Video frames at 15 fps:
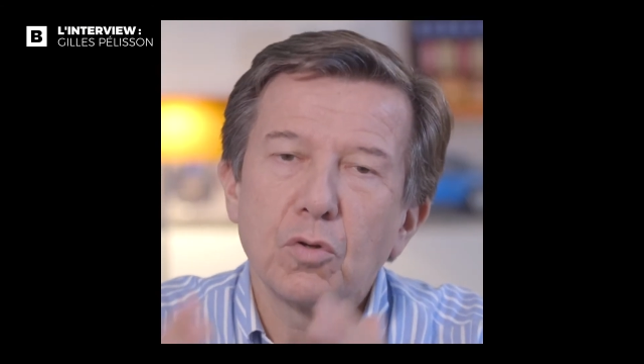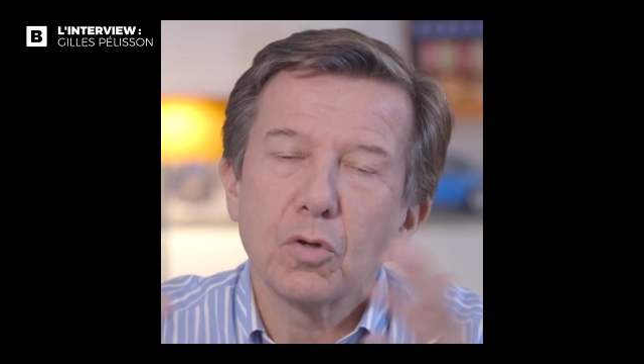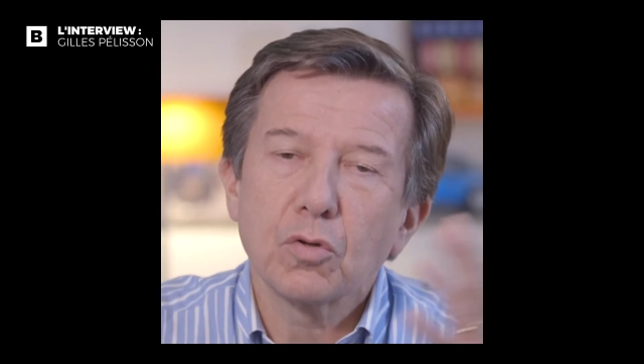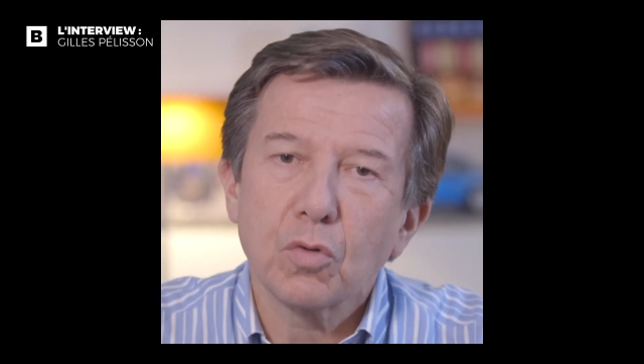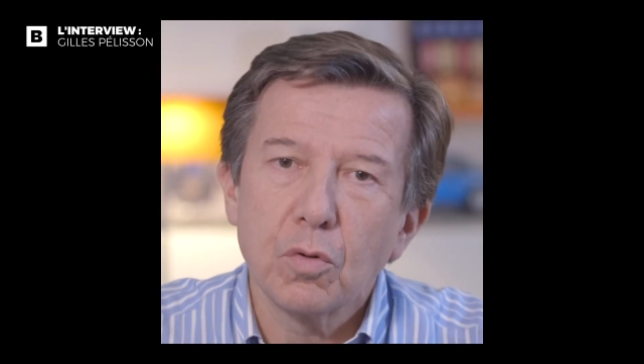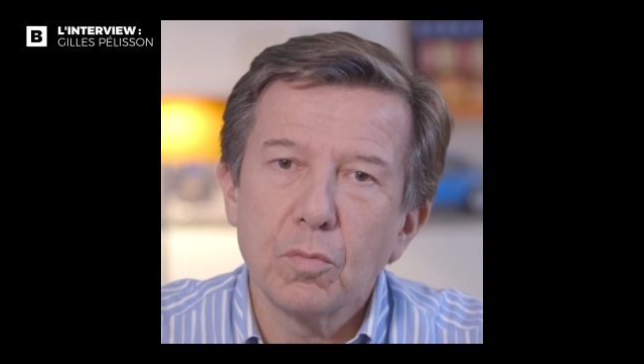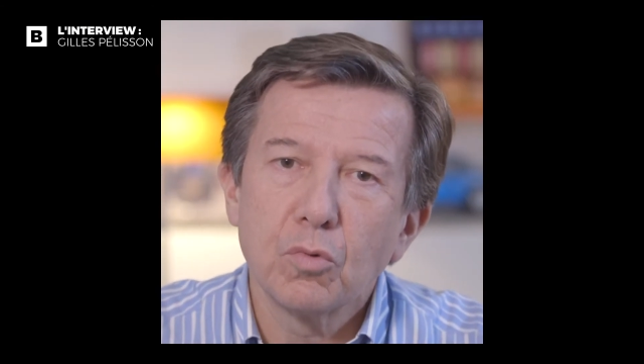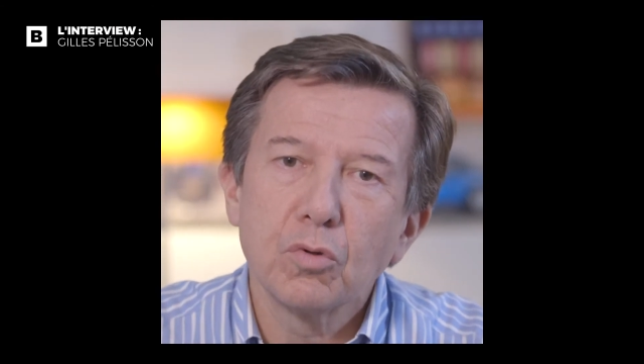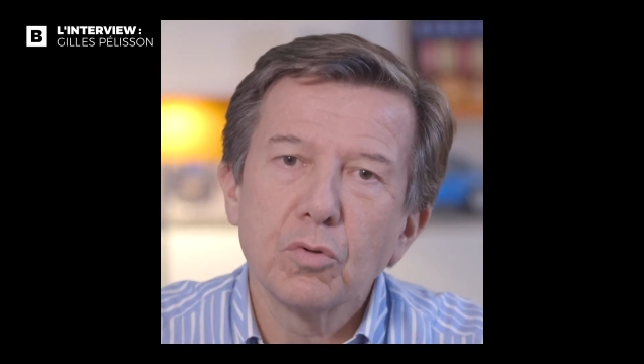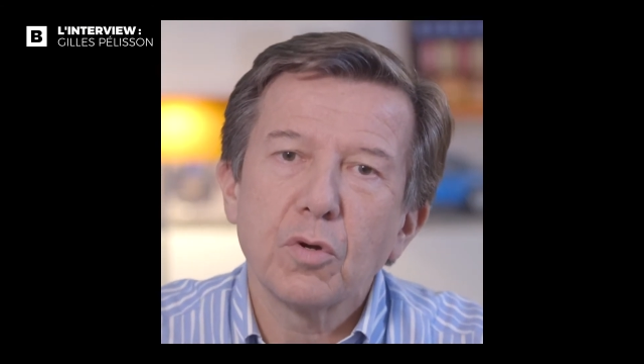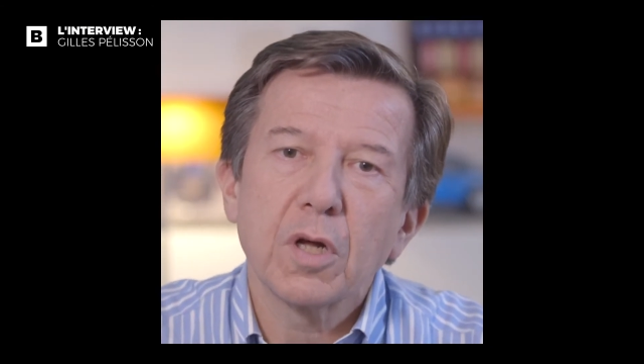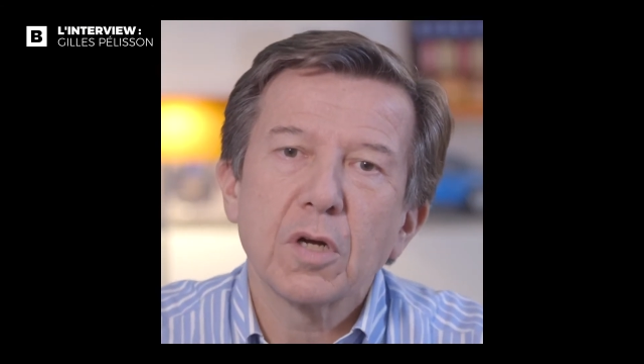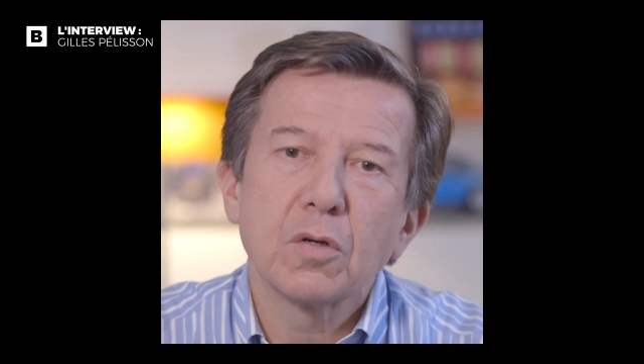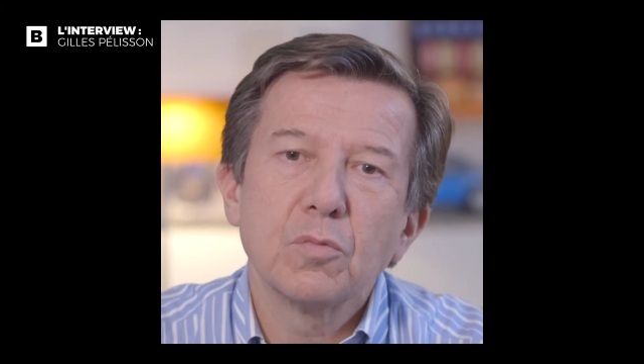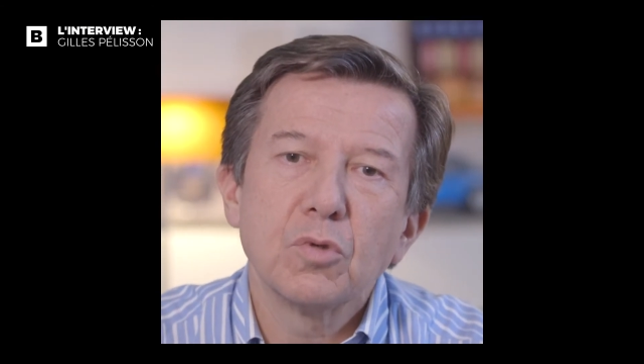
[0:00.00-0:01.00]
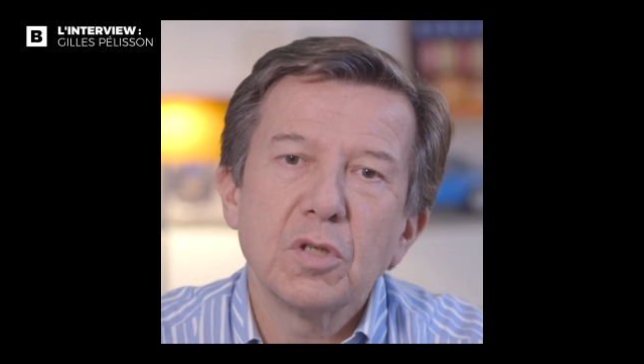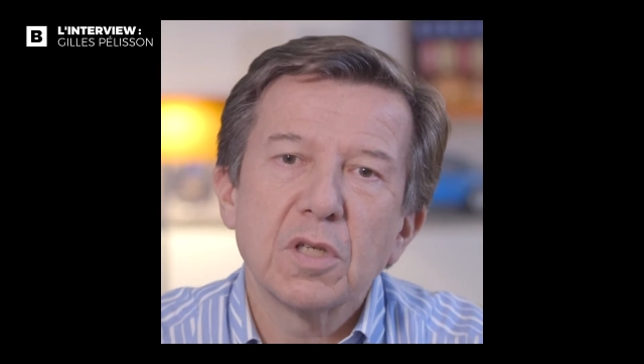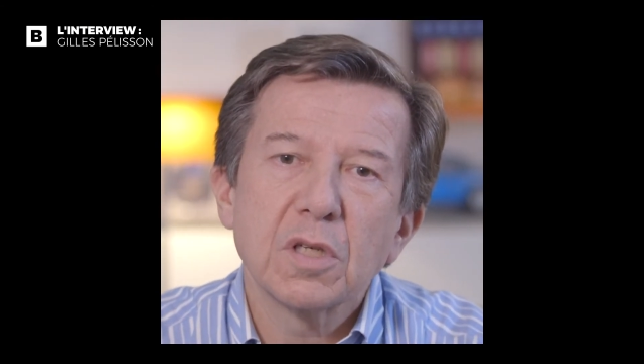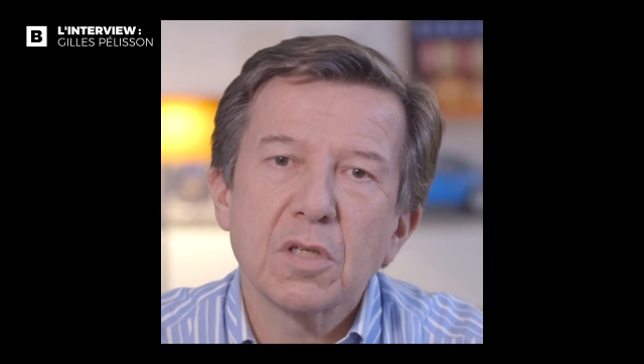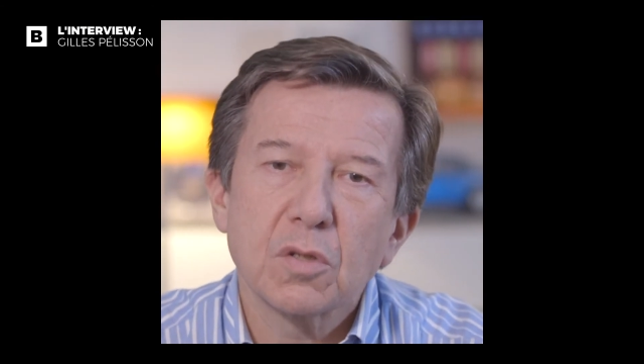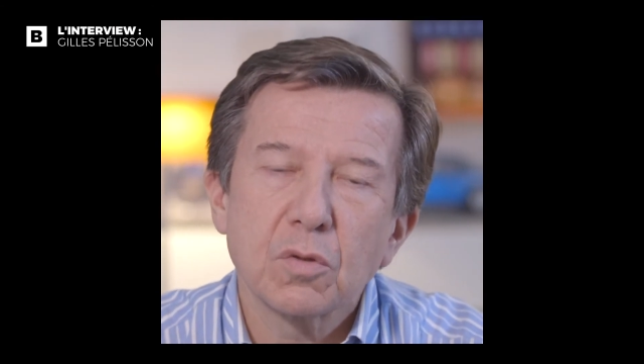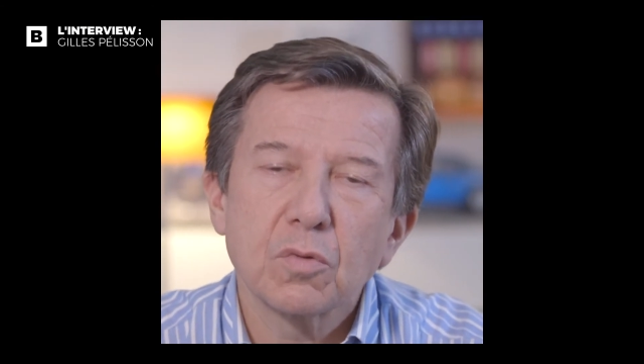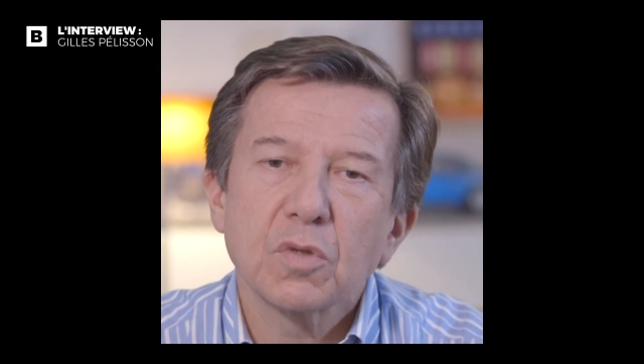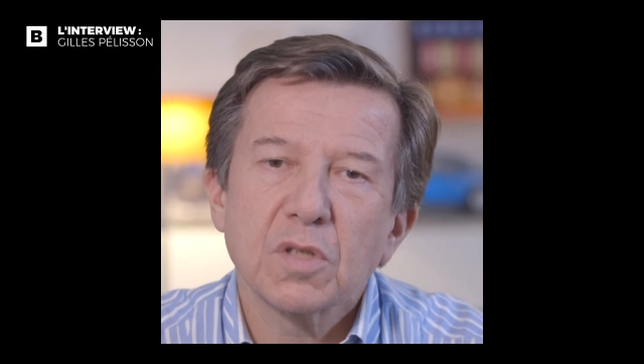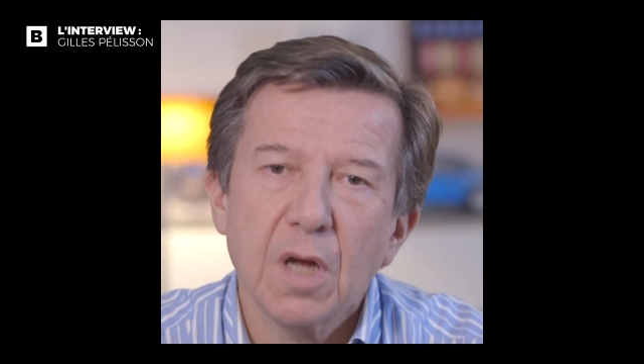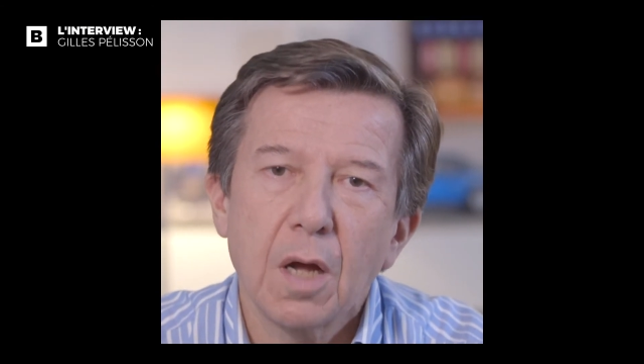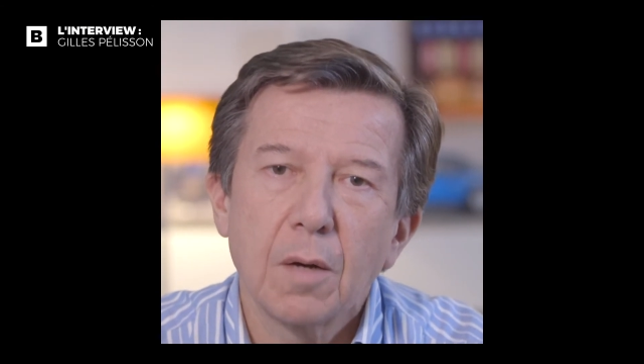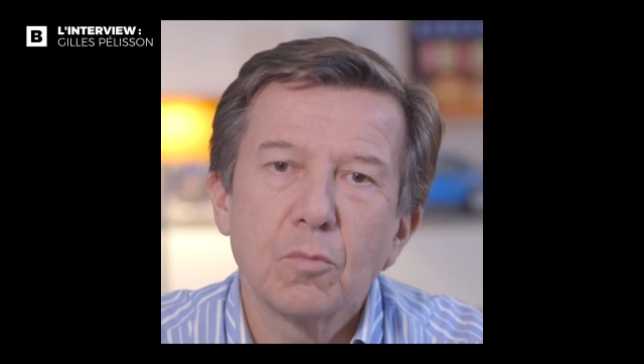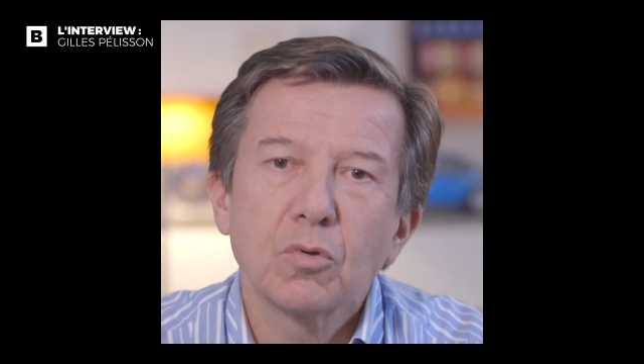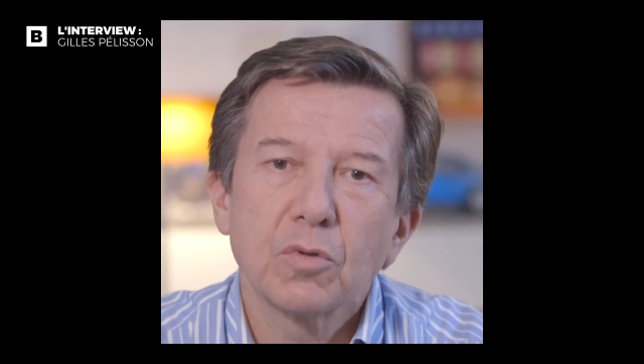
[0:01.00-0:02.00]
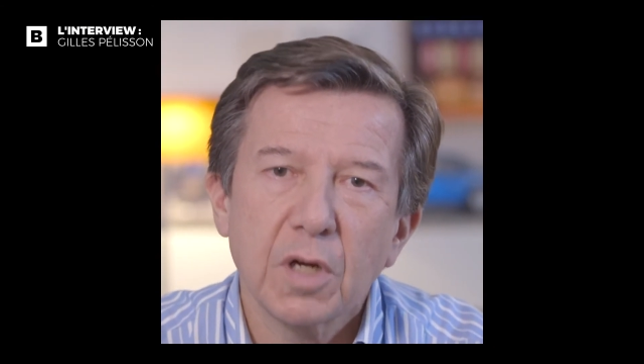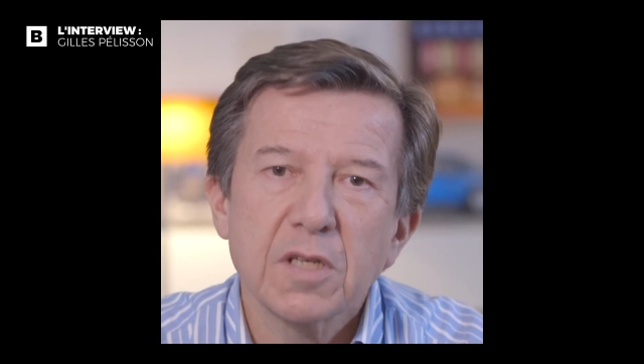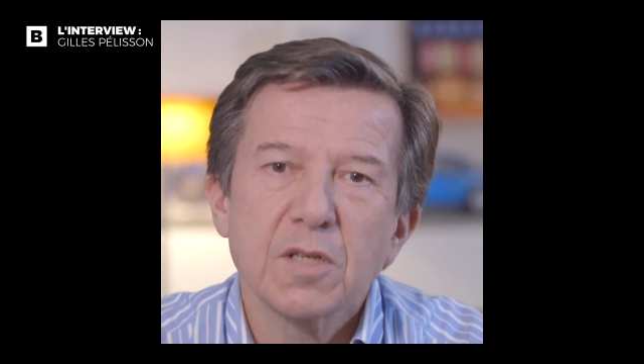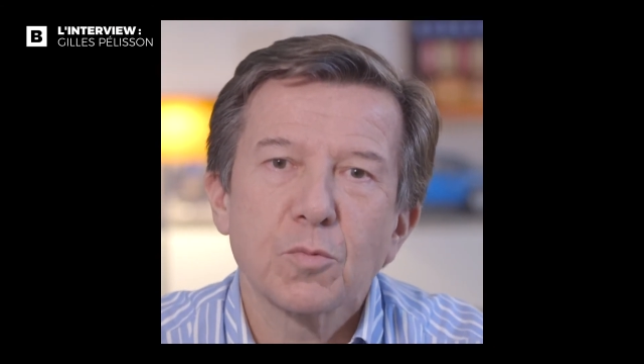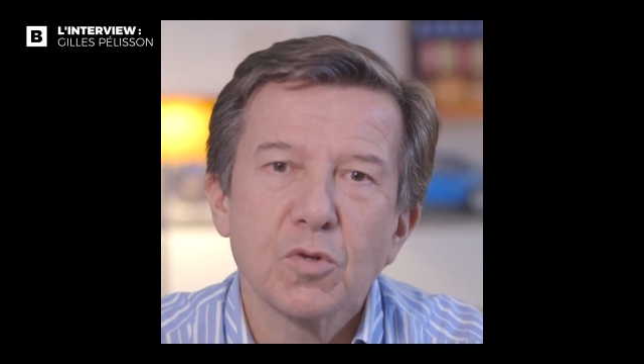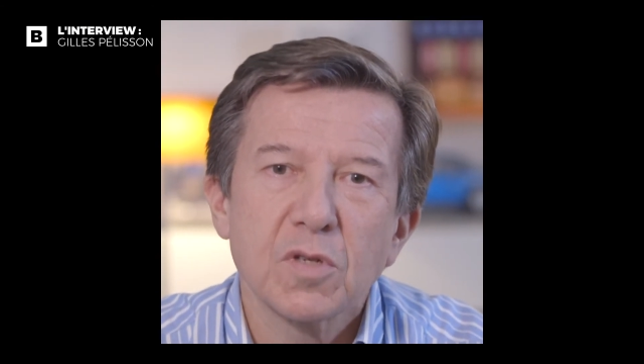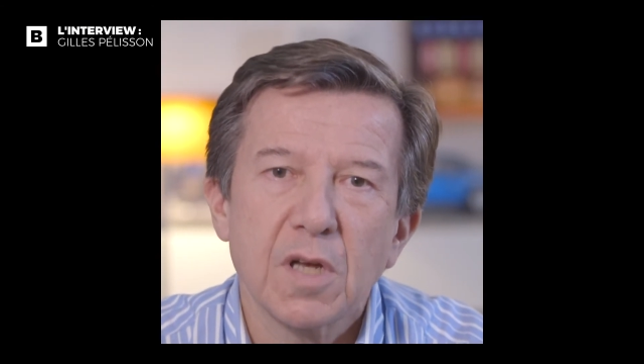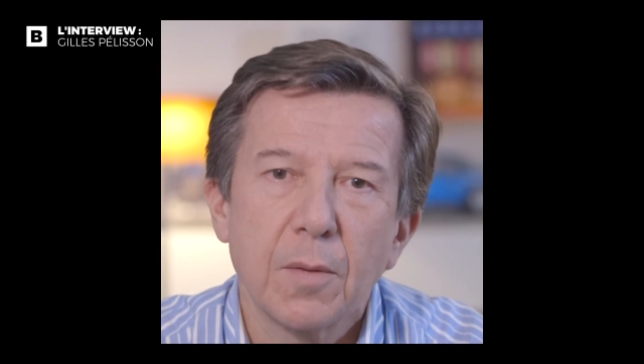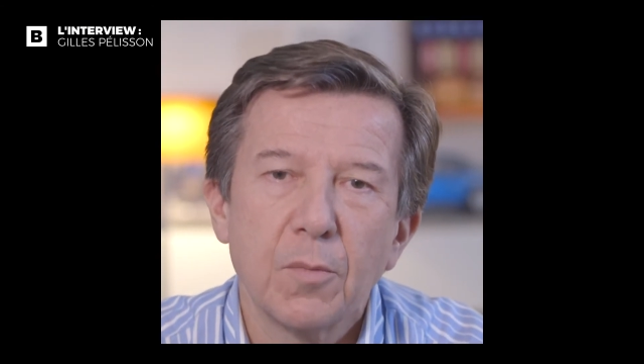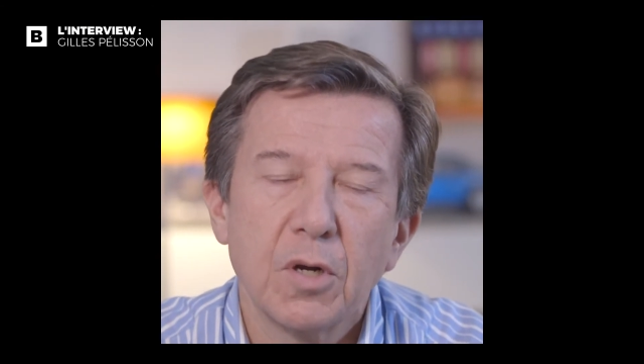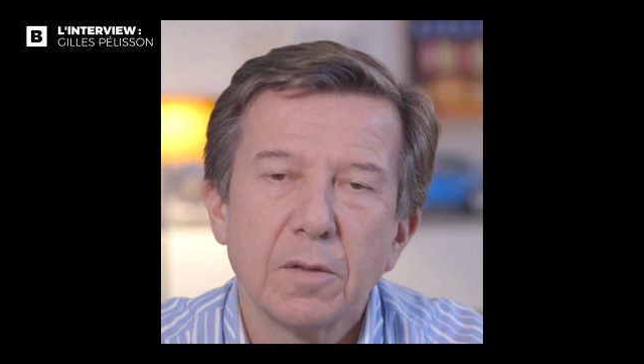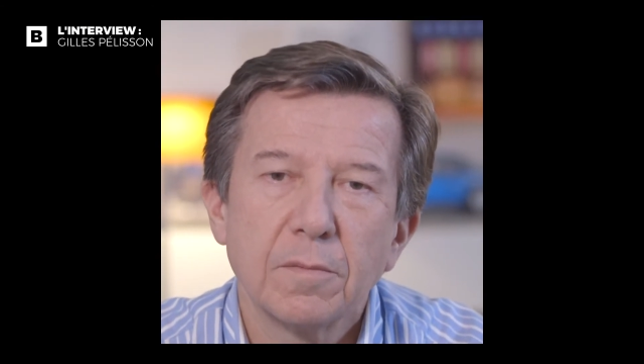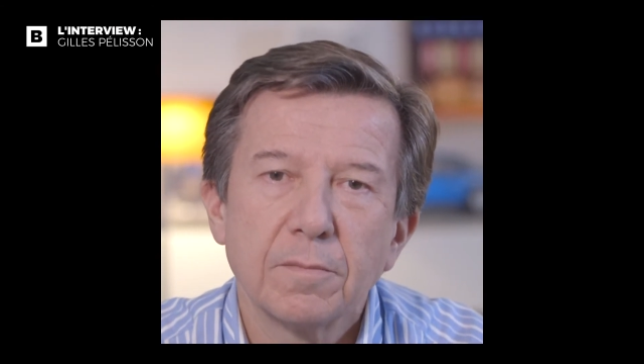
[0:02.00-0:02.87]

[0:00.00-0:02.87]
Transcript: notre monde de la communication sera un monde responsable.